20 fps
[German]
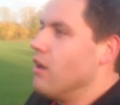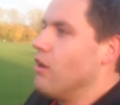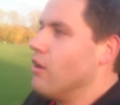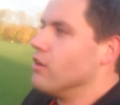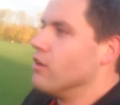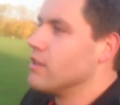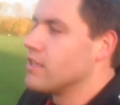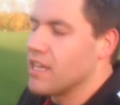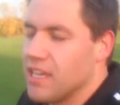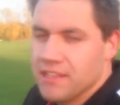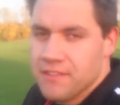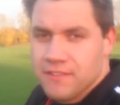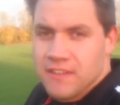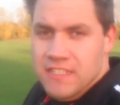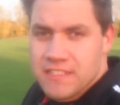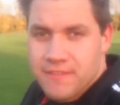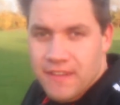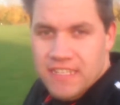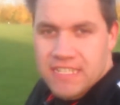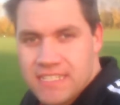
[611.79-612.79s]
und
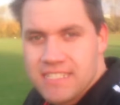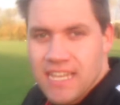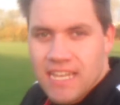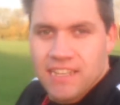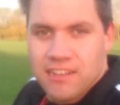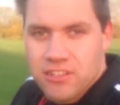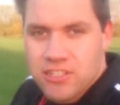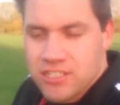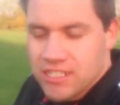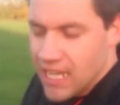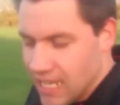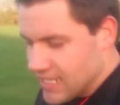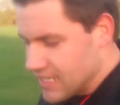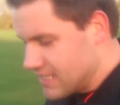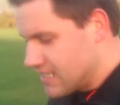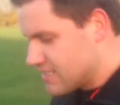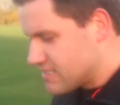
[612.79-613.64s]
ratzfatz war die Zeit auch schon alle,